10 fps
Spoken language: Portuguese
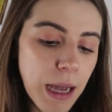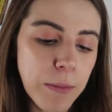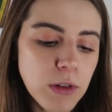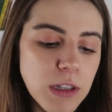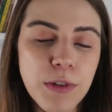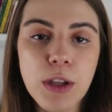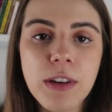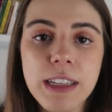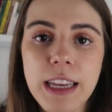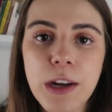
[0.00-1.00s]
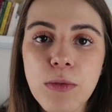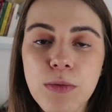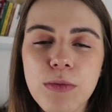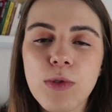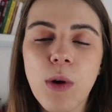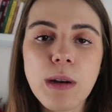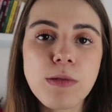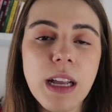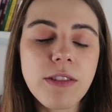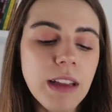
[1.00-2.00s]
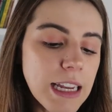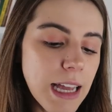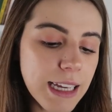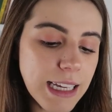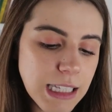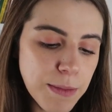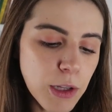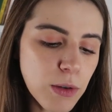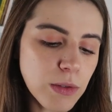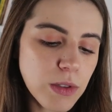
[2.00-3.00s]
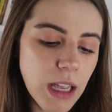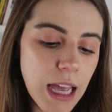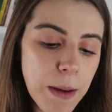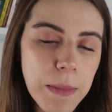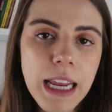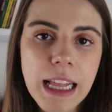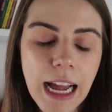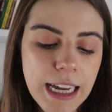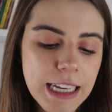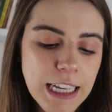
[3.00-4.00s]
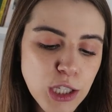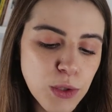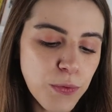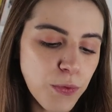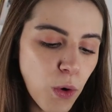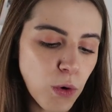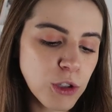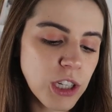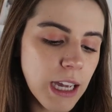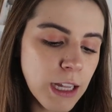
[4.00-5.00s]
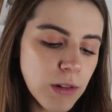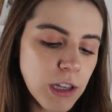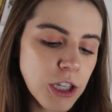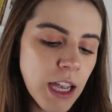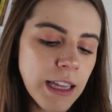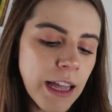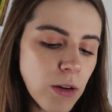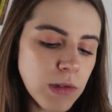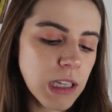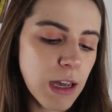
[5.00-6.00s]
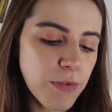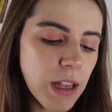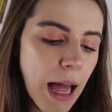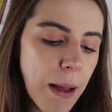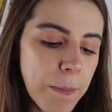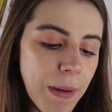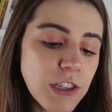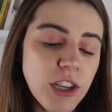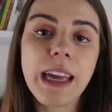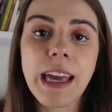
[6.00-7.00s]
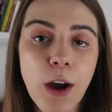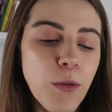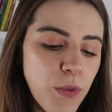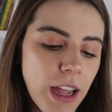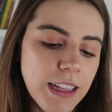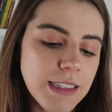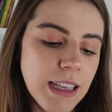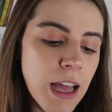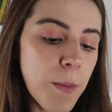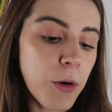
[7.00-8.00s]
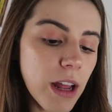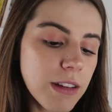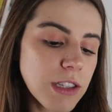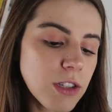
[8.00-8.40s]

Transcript: porque a moça falou que teria um, um ônibus saindo dali a 15 minutos. Menina, que sufoco. Cheguei no guichê e nem conseguia falar, mas cheguei em Alfenas. Moral da